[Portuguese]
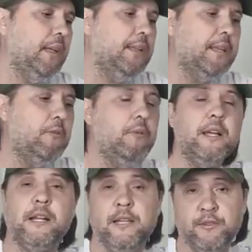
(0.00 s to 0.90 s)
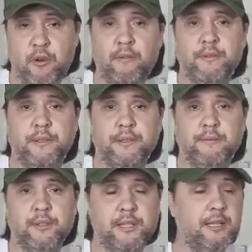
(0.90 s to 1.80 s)
Então ela resolve.
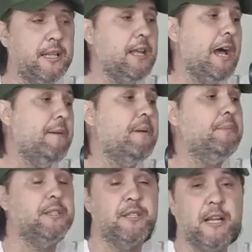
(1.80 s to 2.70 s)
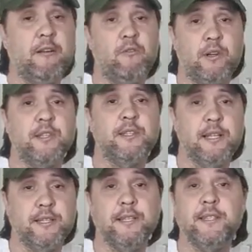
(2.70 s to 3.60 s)
Você tem arma para tirar a longa
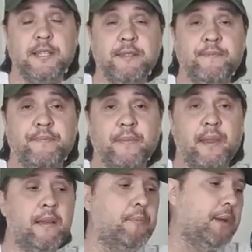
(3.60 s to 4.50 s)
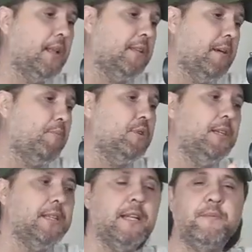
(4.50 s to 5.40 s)
distância, sim, porque ela está
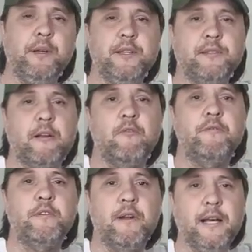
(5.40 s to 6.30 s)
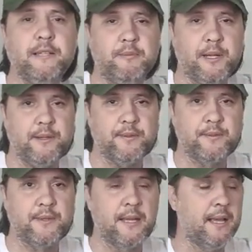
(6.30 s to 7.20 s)
projetada para isso, está configurada para
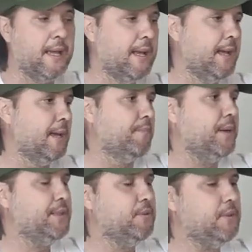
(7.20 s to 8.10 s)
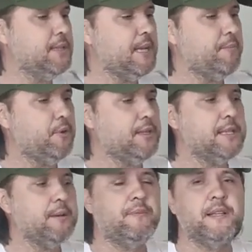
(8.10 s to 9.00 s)
isso. Mas se eu quiser, por
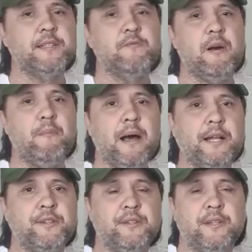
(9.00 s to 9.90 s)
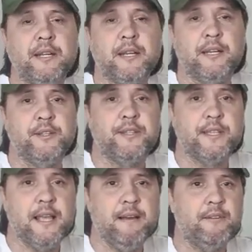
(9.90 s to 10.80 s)
exemplo, fazer um abate de
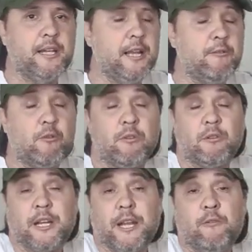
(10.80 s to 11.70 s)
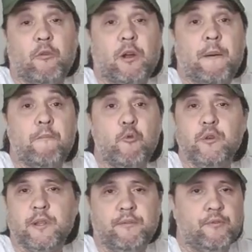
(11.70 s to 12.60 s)
serva e querer, querer colocar
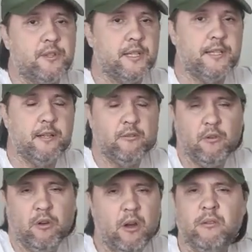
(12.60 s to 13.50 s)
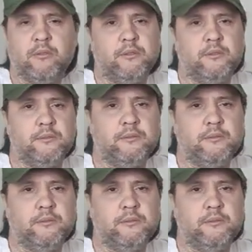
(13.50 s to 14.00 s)
muita força nela, eu coloco.